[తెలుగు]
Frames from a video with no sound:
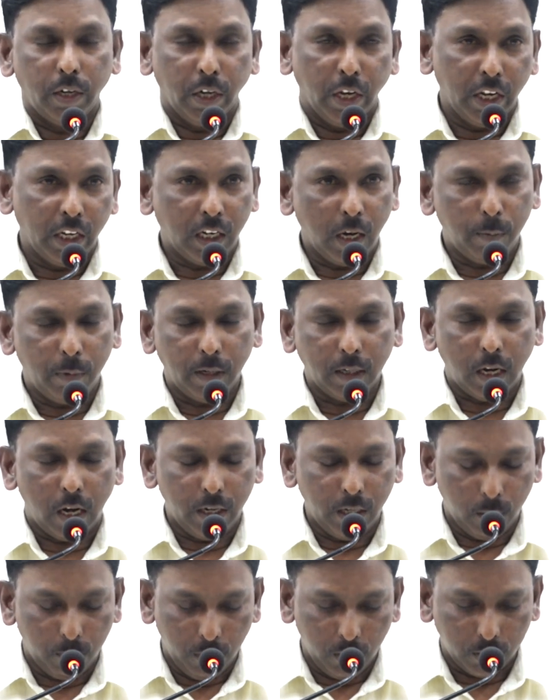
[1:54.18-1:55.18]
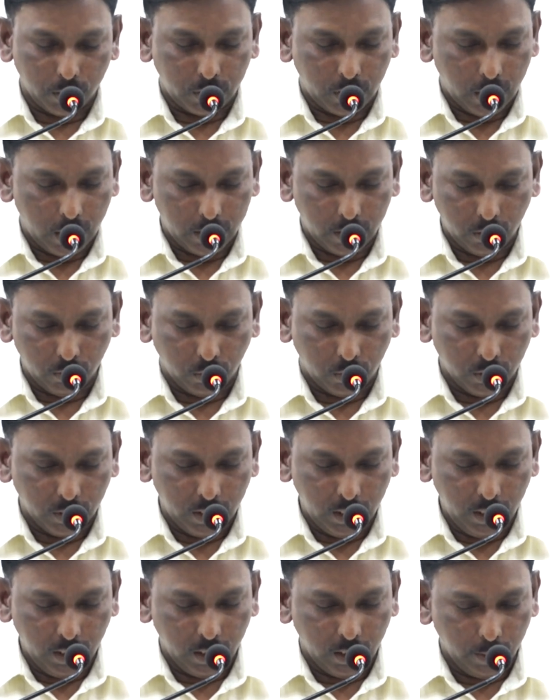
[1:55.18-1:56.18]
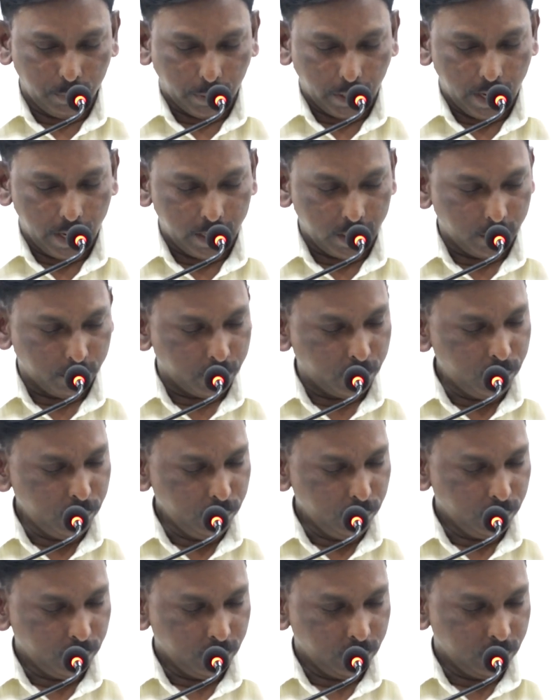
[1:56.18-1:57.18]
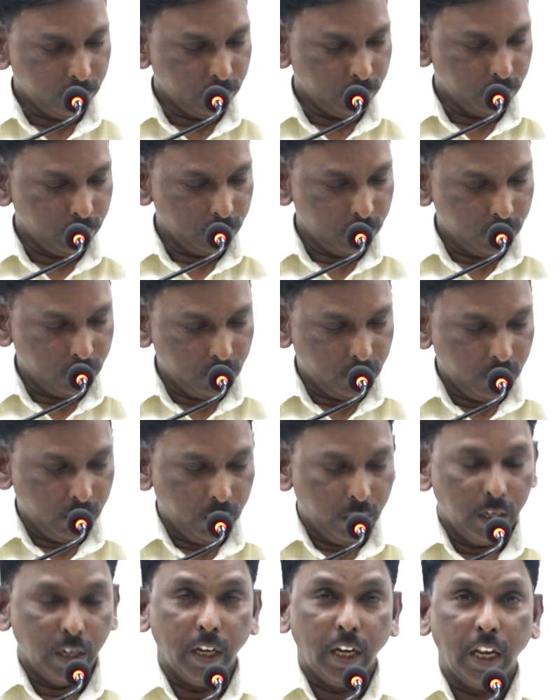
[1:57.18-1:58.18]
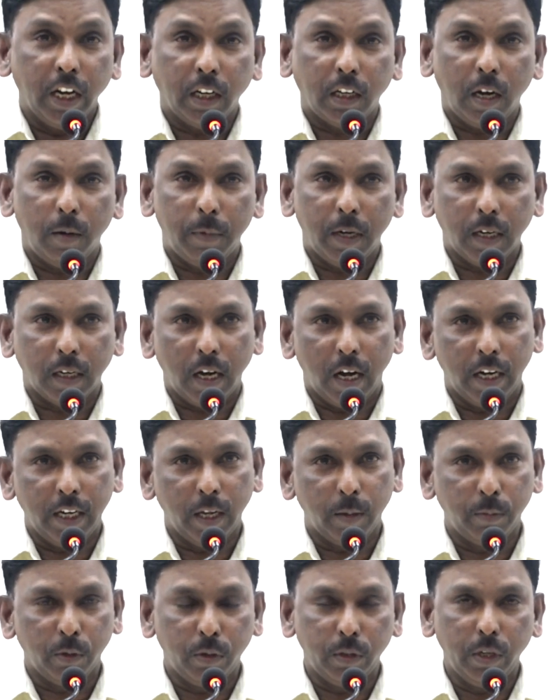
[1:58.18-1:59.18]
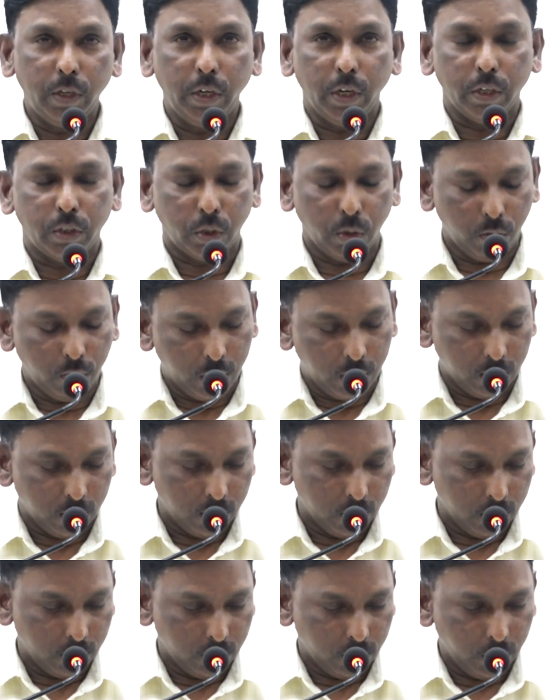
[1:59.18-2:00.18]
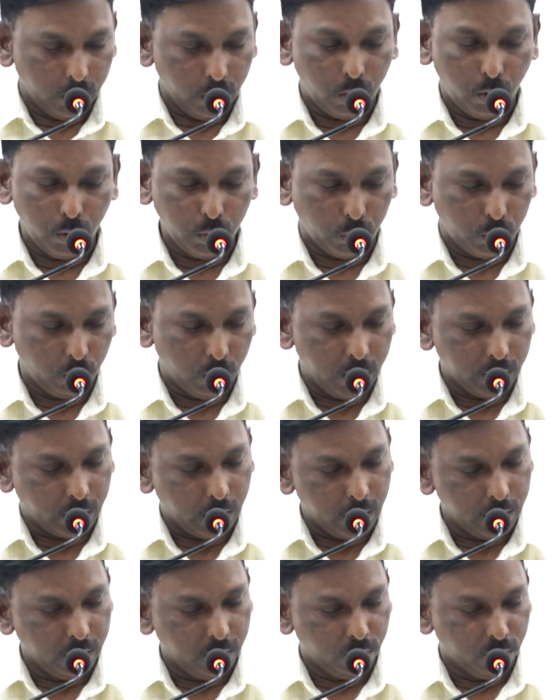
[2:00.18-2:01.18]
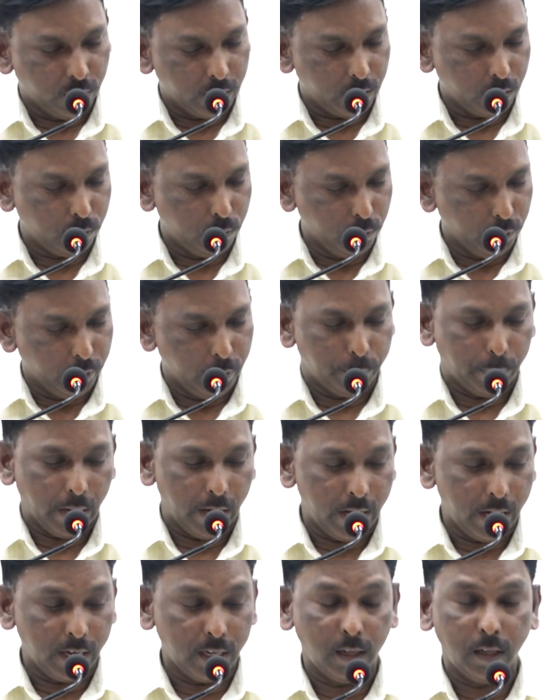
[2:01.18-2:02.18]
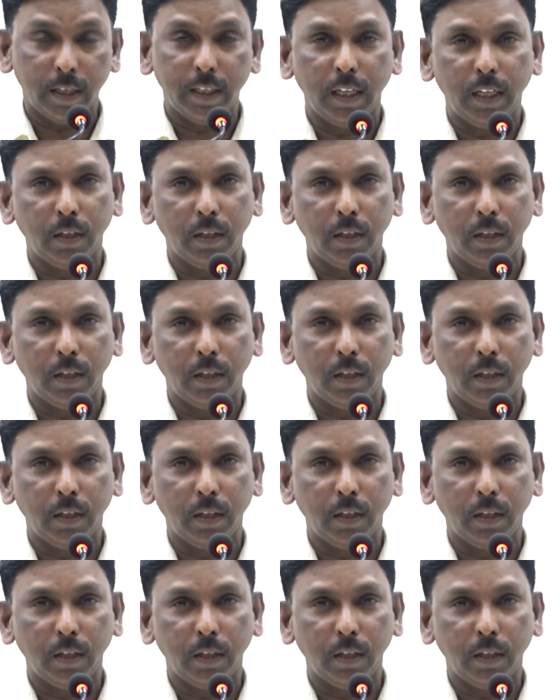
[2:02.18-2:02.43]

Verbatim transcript: నిర్గమకాండంలో స్టార్ట్ అవుతుంది ఈ ప్రయాణము నిర్గమకాండం నుండి యశో యహోశివా గ్రంథం వరకు ఈ ప్రయాణాన్ని